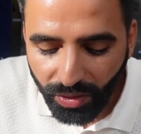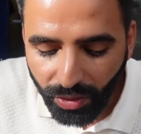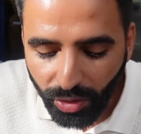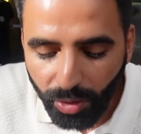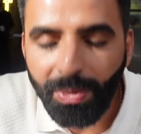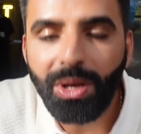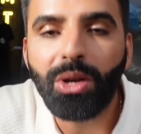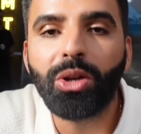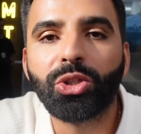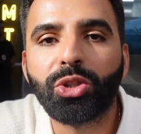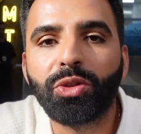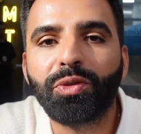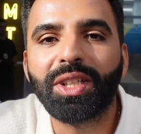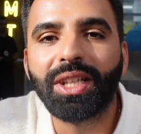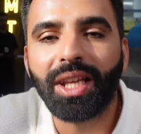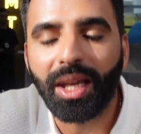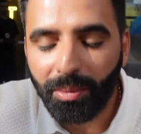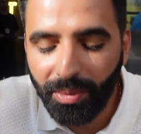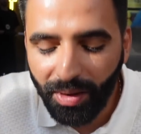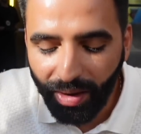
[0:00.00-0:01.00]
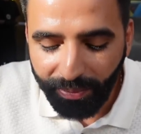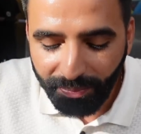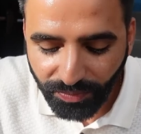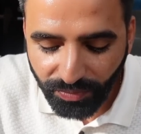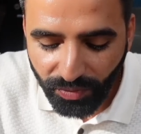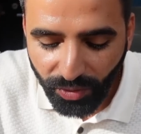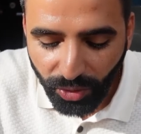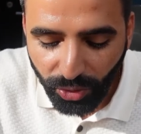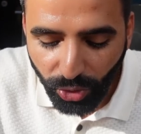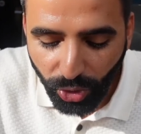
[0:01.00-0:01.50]
le mélange se fait très bien
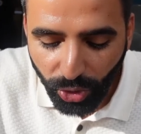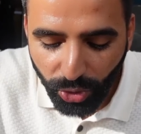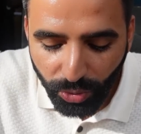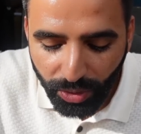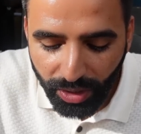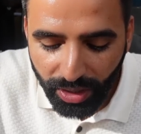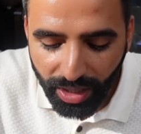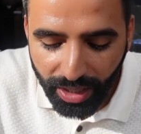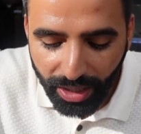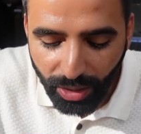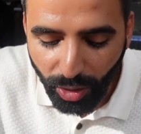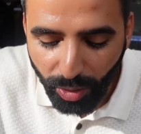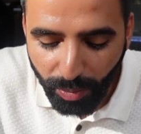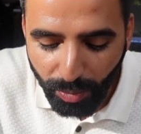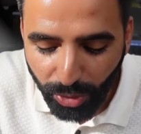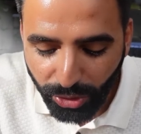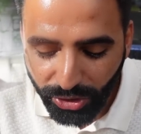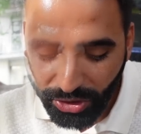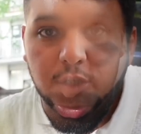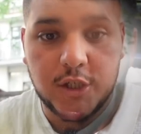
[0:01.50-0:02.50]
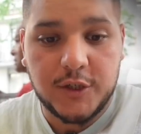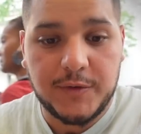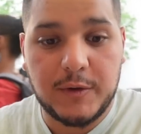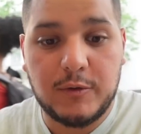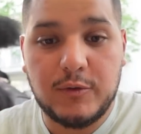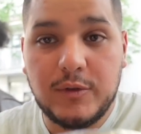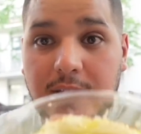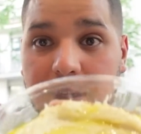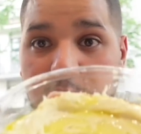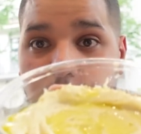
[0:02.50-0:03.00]
entre l'huile et le houmous. Je vais
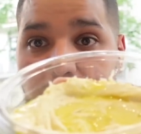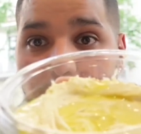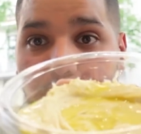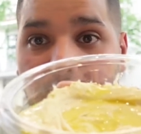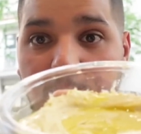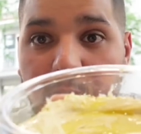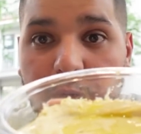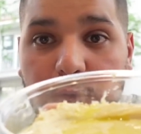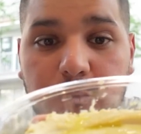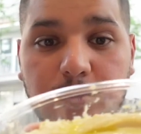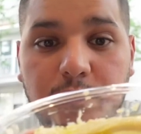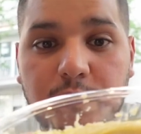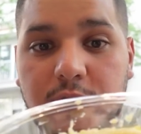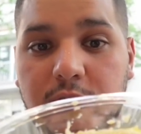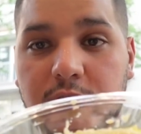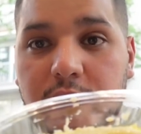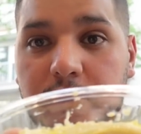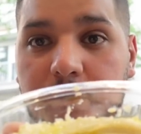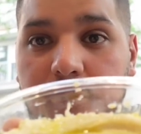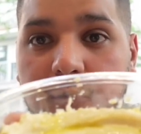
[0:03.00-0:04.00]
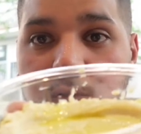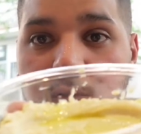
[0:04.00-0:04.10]
goûter ce fameux houmous.